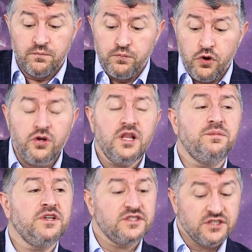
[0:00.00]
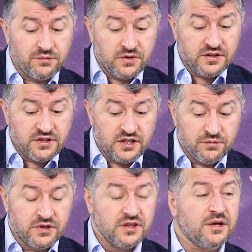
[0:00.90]
Böyle bir zaman
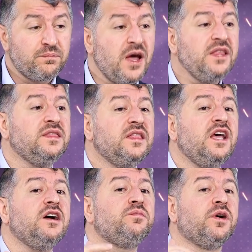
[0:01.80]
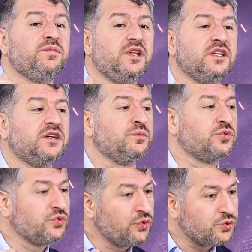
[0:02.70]
diliminde ben ne yapabilirim
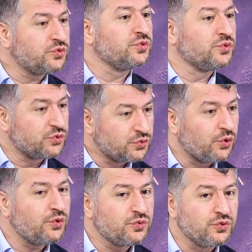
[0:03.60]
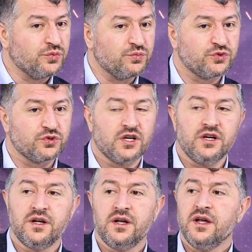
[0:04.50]
sorusunu
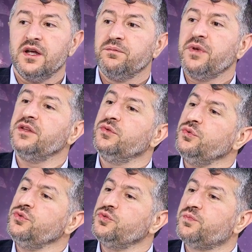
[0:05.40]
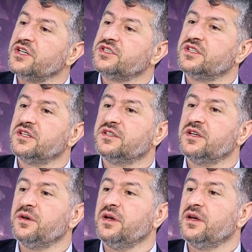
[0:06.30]
sorduğumuzda ben üç
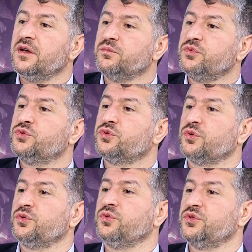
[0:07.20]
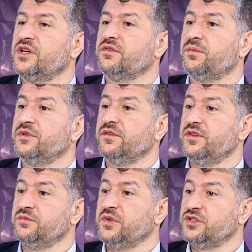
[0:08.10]
başlıkta bu sorunun cevabını
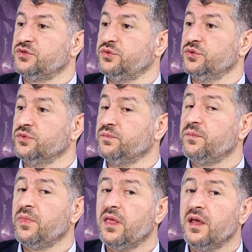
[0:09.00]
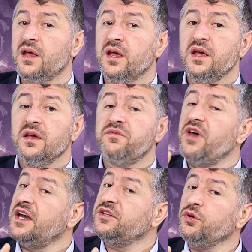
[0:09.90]
vermek istiyorum.
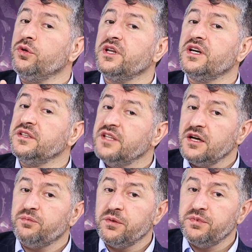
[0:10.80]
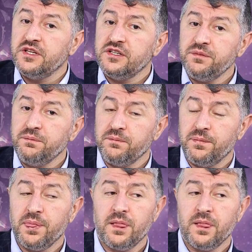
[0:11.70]
Ferdi olarak ne yapabilirim?